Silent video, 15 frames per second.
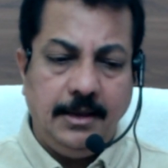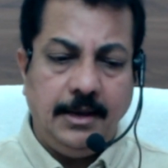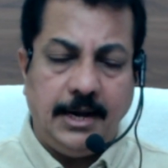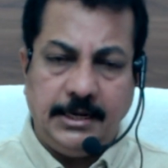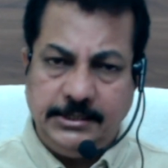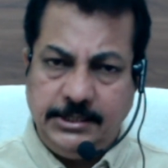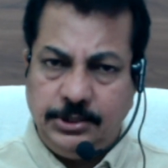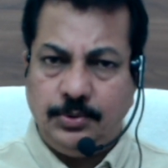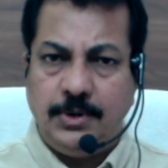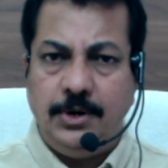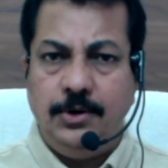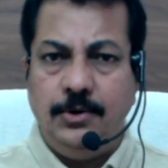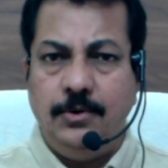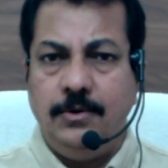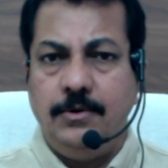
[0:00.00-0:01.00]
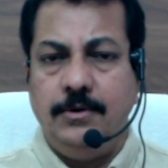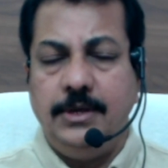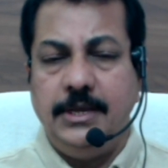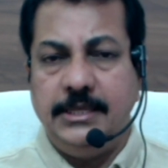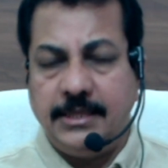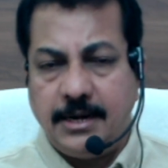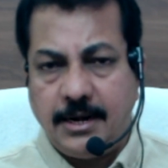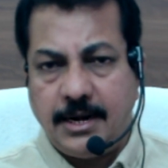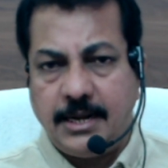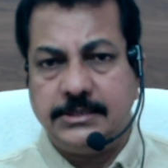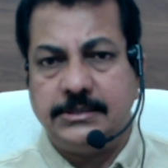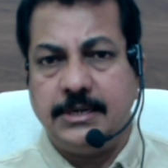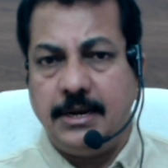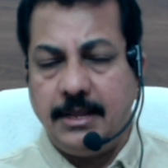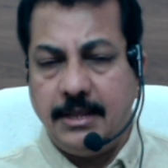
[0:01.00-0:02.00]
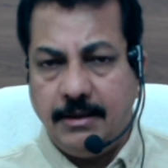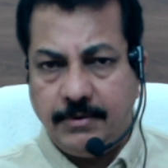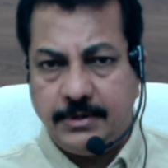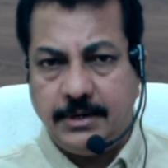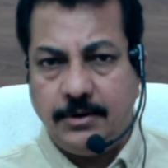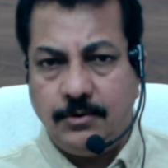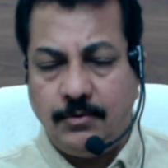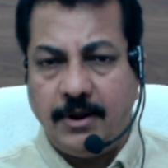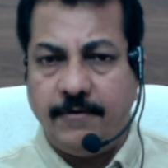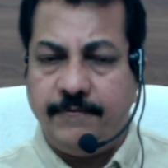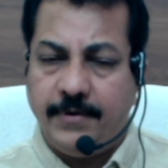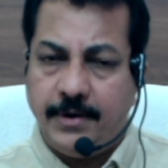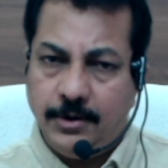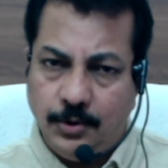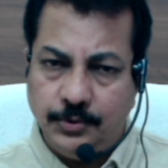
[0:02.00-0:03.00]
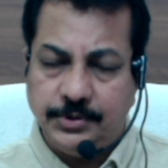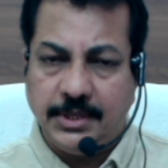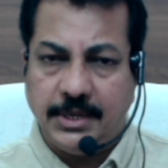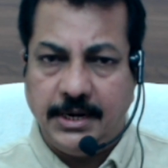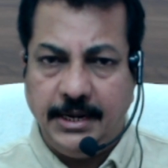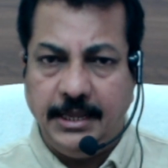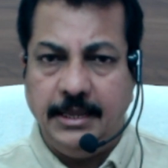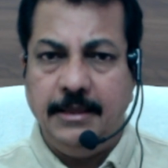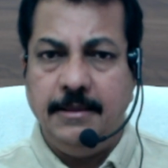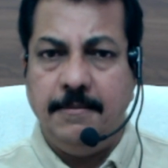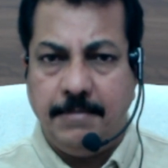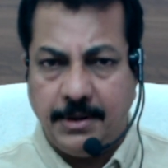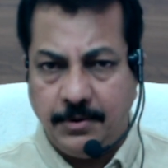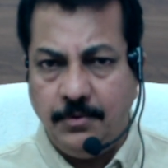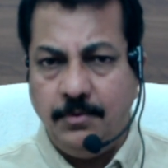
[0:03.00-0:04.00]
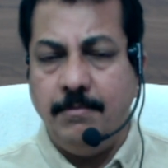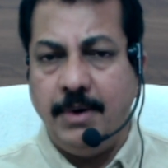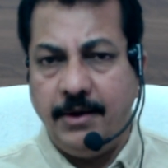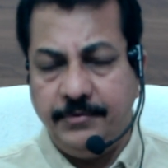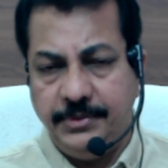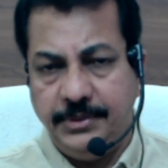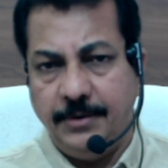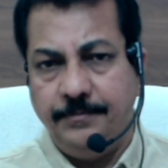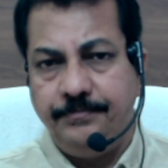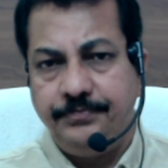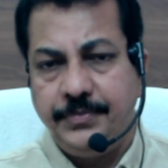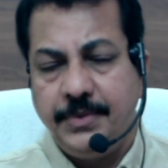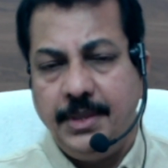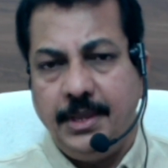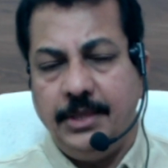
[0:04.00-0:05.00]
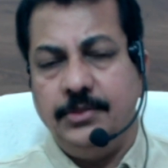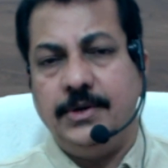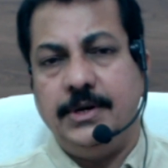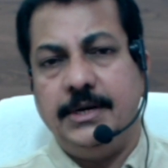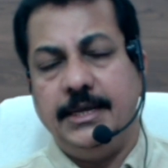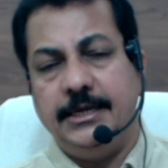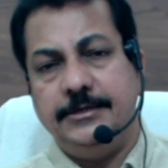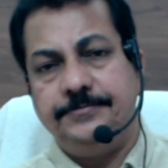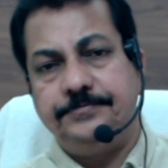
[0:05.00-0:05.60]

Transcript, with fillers: అతి త్వరలో ఇతర రాష్ట్రాల గవర్నర్ కూడా ఫాలో అవుతారని మనం భావిద్దాం ఎందుకంటే